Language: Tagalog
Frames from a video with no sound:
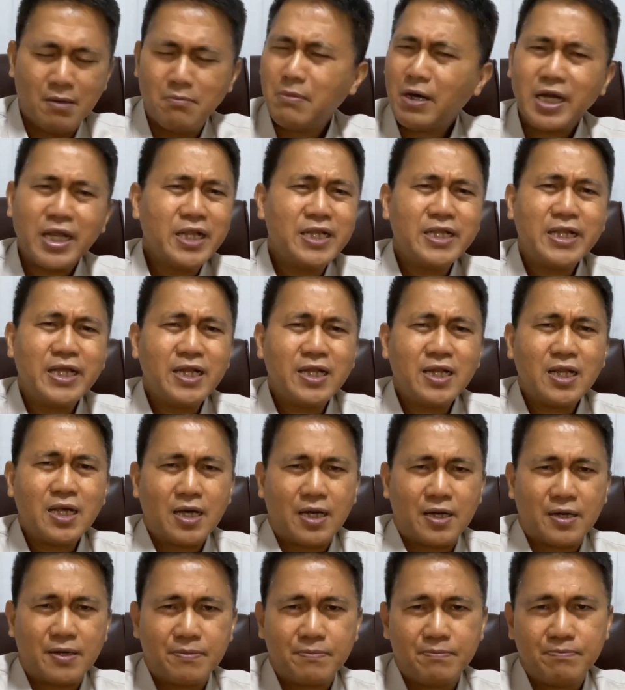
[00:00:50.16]
Mari hindi
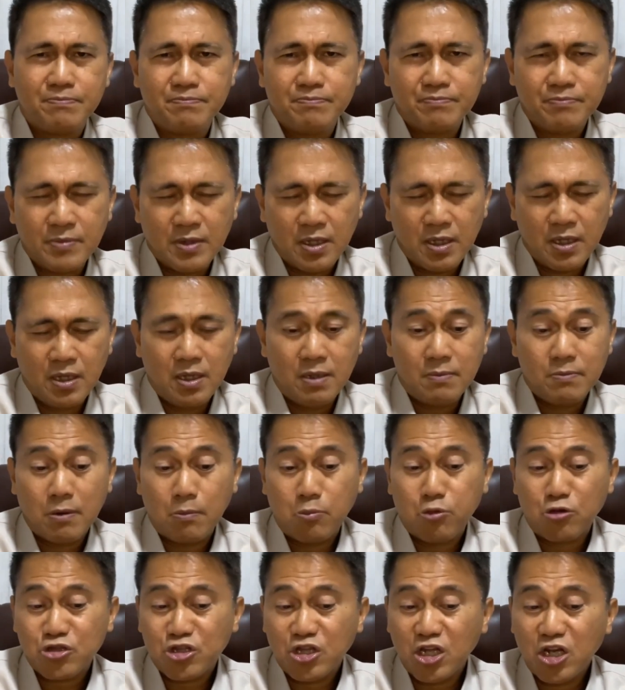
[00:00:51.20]
na.
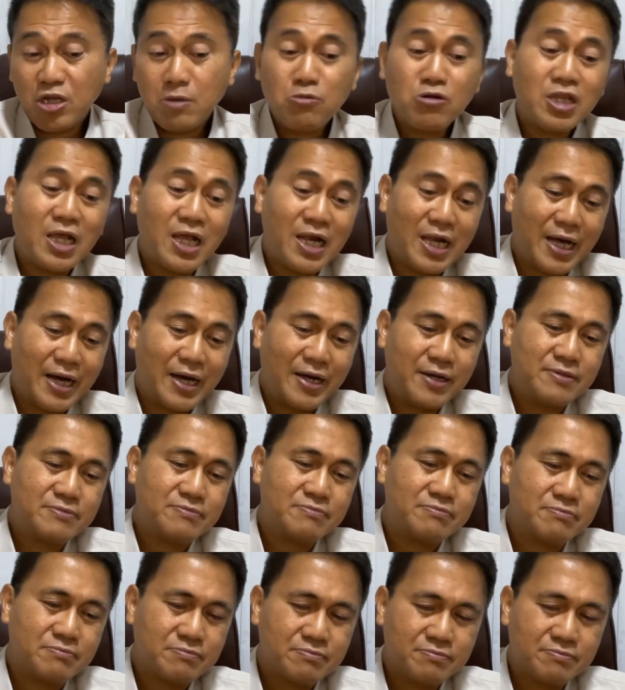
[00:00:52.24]
Puputulin mo na lang,